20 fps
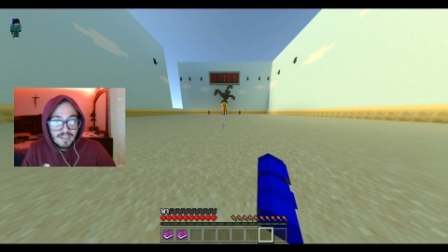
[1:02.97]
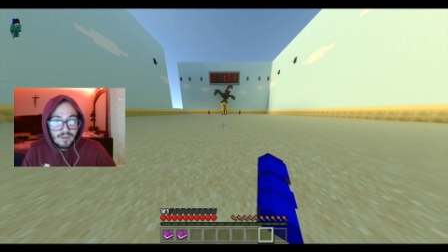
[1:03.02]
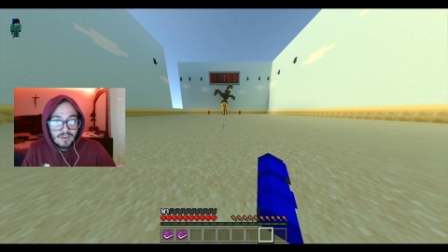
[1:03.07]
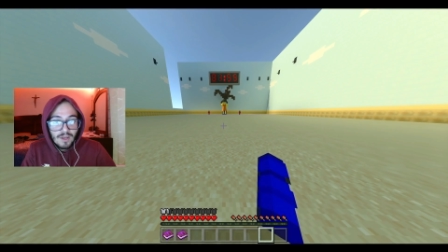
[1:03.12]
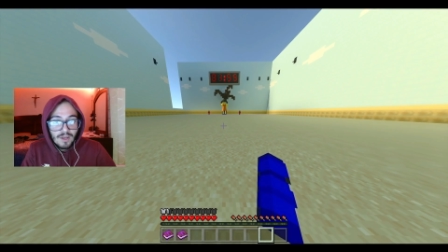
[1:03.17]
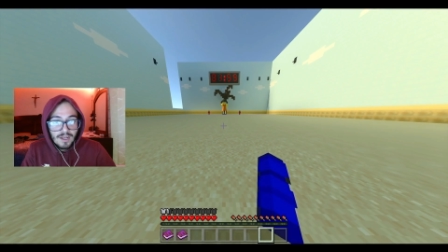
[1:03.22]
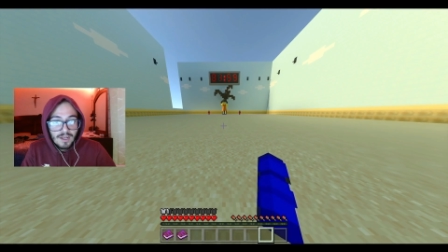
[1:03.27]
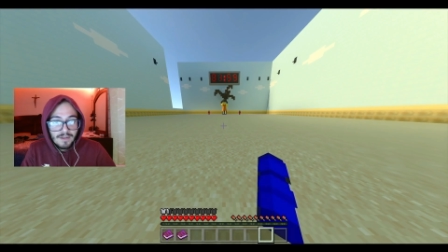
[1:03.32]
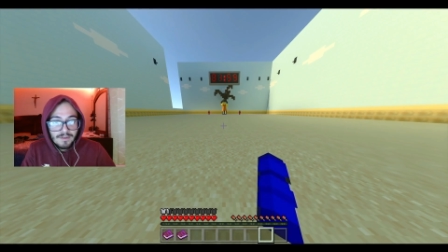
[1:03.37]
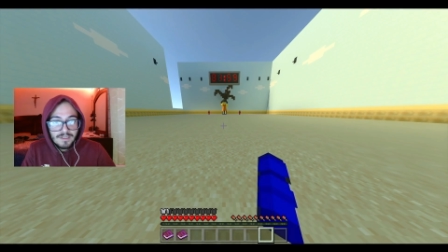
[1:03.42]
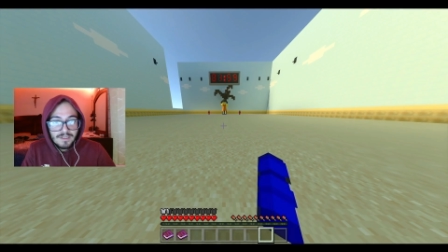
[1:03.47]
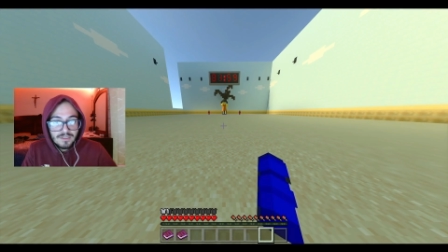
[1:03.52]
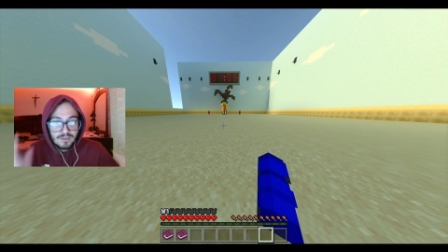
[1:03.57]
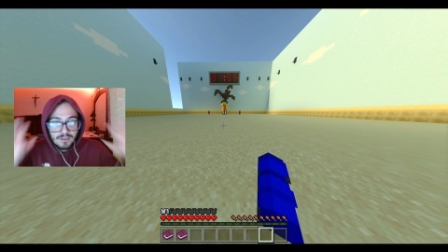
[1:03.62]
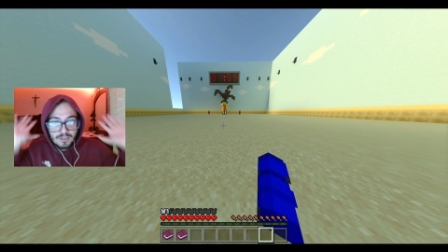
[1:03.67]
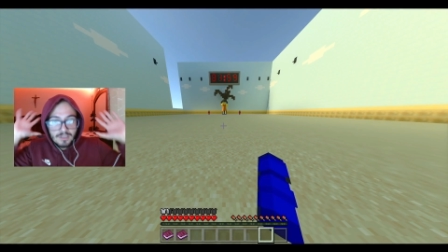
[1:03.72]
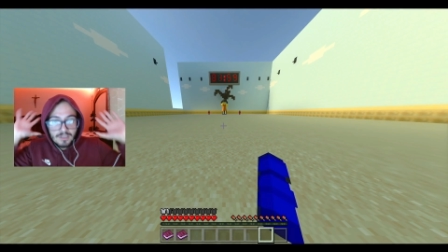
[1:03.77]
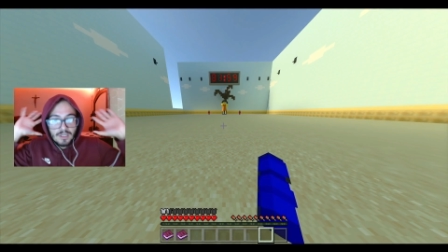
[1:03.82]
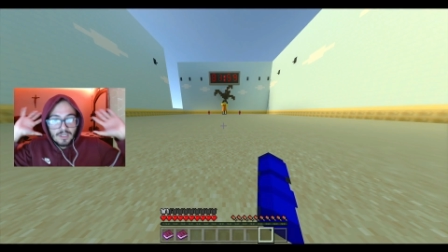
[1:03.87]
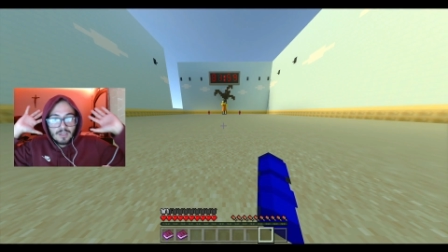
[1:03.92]
nunca la he visto.
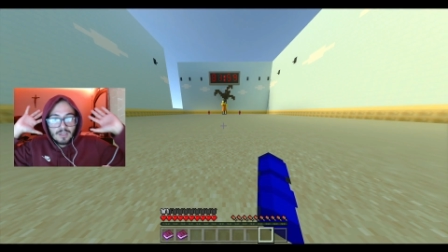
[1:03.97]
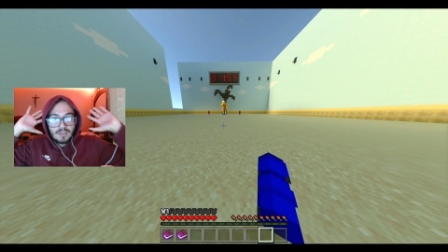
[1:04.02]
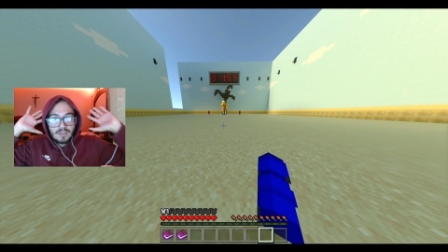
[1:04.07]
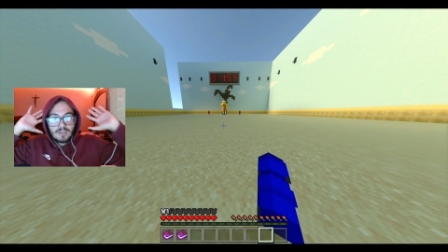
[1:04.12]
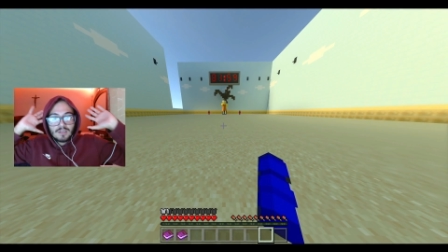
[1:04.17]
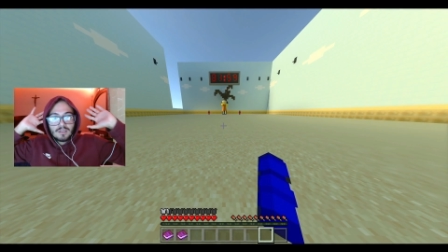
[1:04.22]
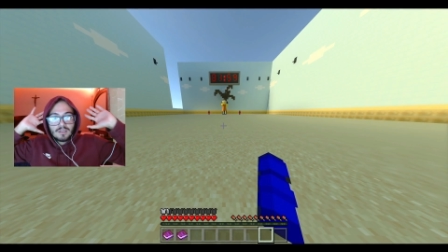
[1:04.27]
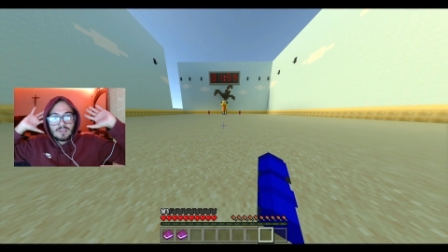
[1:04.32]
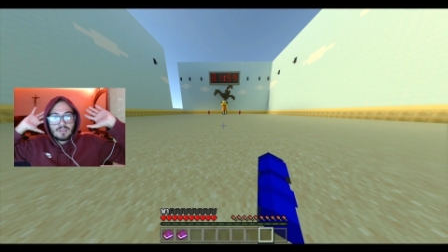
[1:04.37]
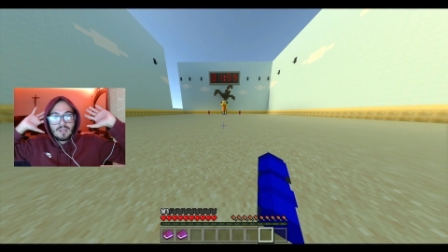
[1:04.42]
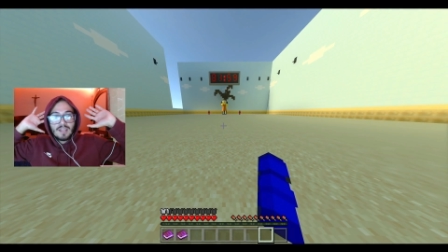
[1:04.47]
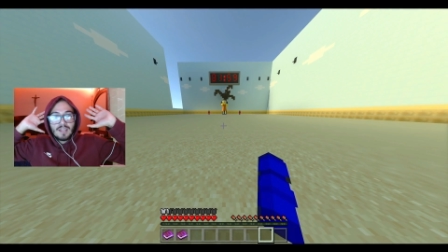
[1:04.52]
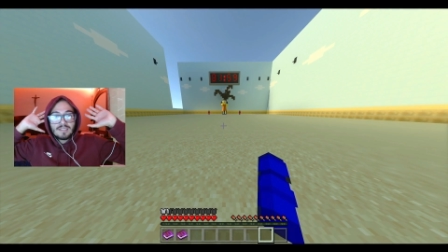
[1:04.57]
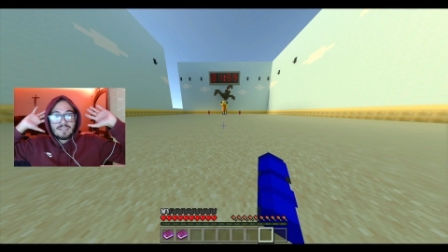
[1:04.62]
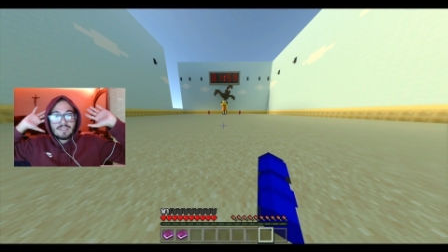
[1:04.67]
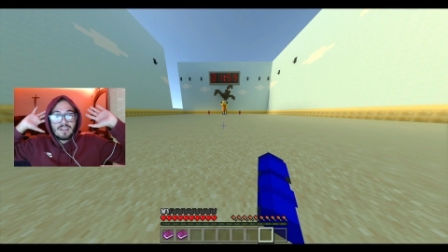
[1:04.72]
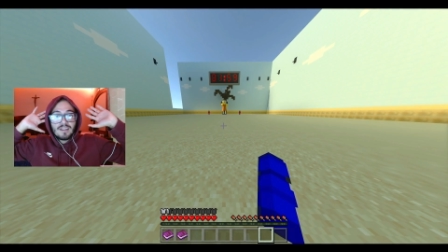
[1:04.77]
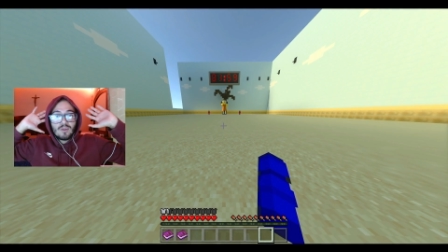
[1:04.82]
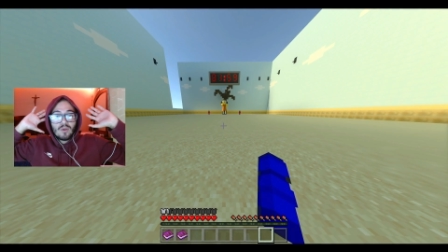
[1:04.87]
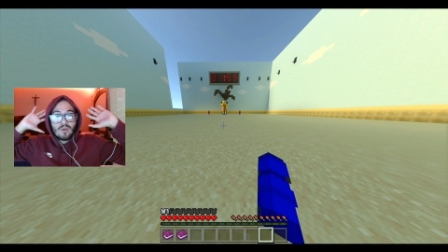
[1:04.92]
La
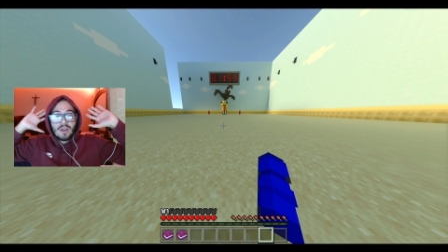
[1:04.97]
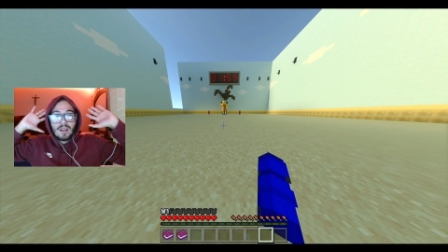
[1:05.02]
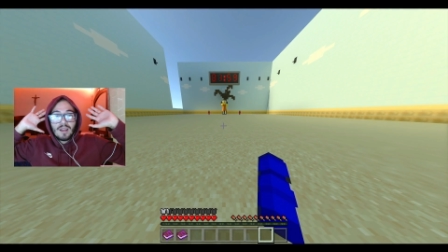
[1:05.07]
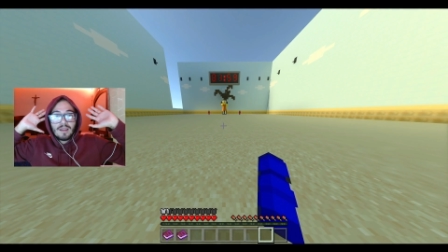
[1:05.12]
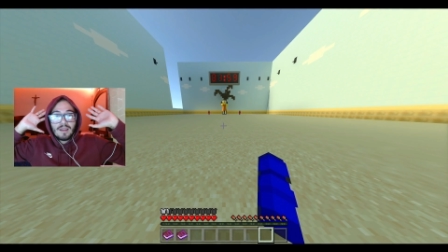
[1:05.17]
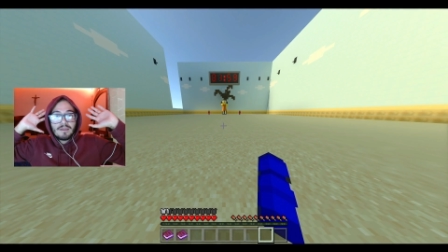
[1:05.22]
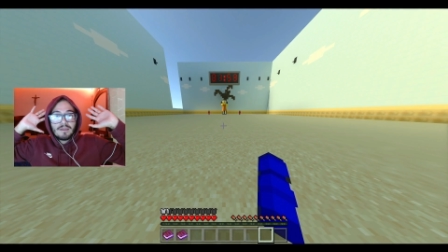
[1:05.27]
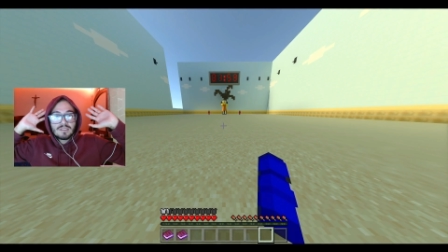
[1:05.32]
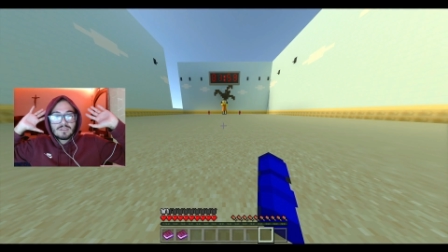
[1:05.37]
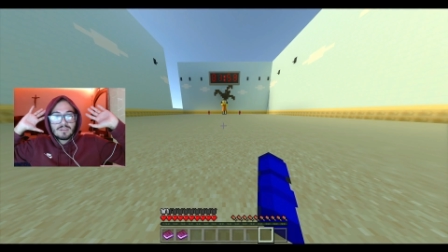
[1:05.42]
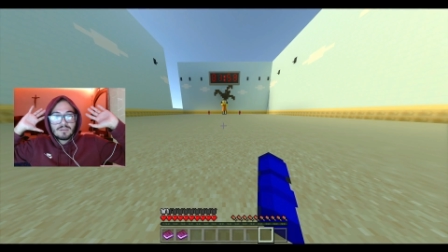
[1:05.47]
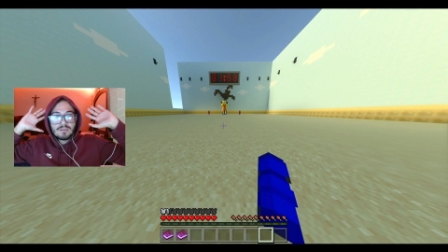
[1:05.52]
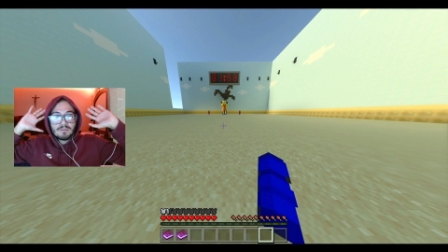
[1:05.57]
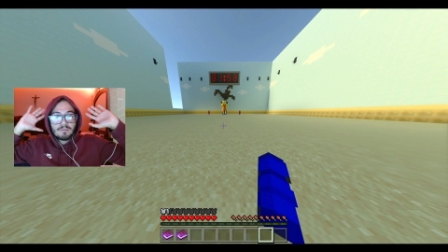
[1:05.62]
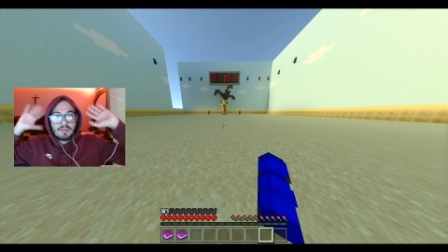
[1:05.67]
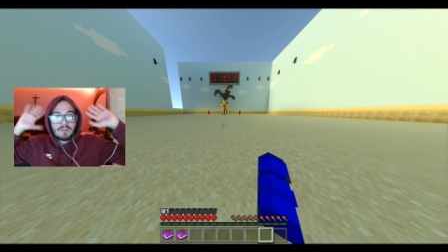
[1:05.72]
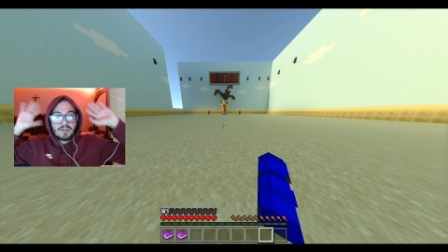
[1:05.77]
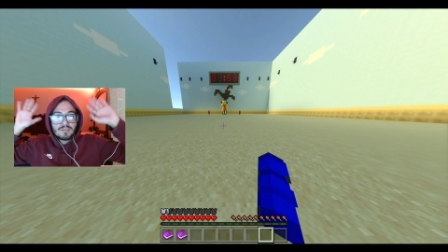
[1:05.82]
serie nunca la he visto, pero